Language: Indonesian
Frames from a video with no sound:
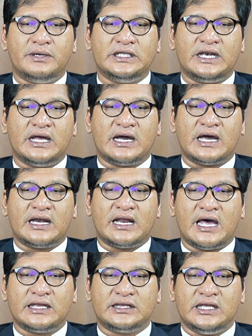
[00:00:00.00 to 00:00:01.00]
menyenangkan
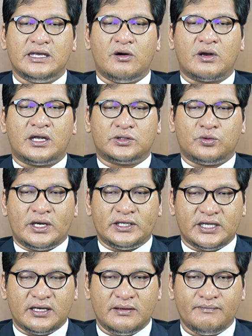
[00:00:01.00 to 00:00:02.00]
hati orang
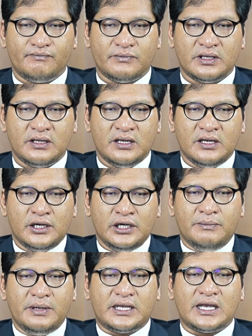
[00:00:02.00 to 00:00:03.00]
tuanya.
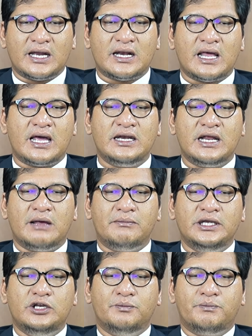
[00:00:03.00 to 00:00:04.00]
Demikianlah
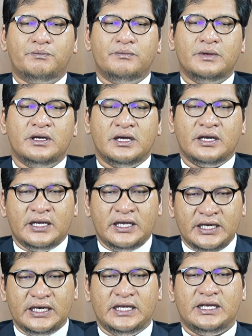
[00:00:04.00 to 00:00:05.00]
dalam hidup
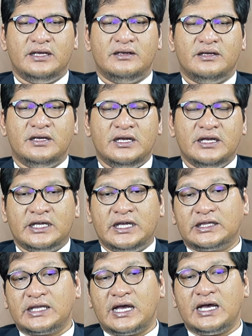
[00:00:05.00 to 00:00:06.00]
ini,
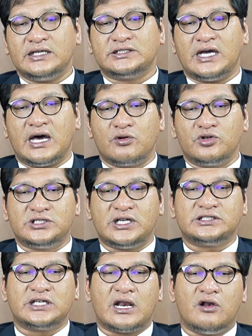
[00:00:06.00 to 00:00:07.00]
kita
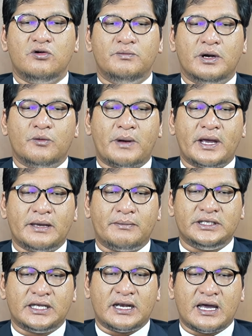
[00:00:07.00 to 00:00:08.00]
seharusnya selalu berupaya
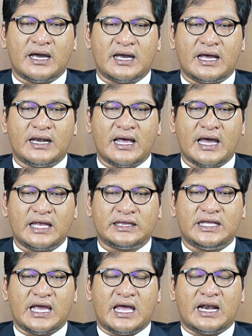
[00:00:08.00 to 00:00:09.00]
menyenangkan
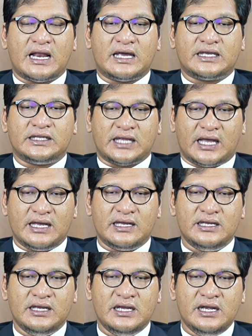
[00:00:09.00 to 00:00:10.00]
hati Allah kita
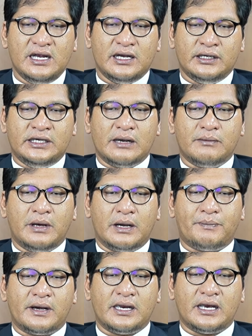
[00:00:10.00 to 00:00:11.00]
dan
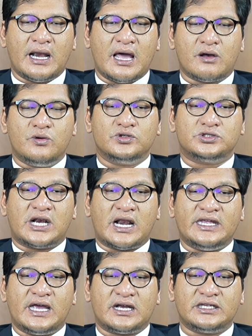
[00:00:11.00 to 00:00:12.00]
berperilaku
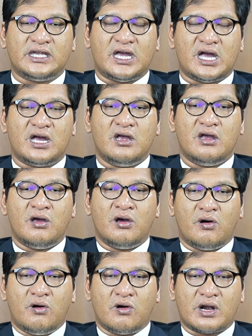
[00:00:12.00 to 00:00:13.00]
selayaknya
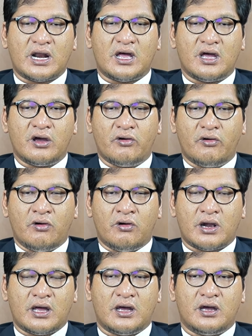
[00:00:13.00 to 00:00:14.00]

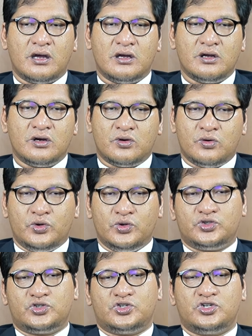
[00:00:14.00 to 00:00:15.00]
orang-orang
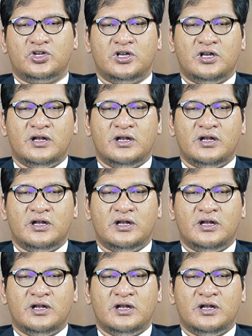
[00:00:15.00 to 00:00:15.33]
kudus.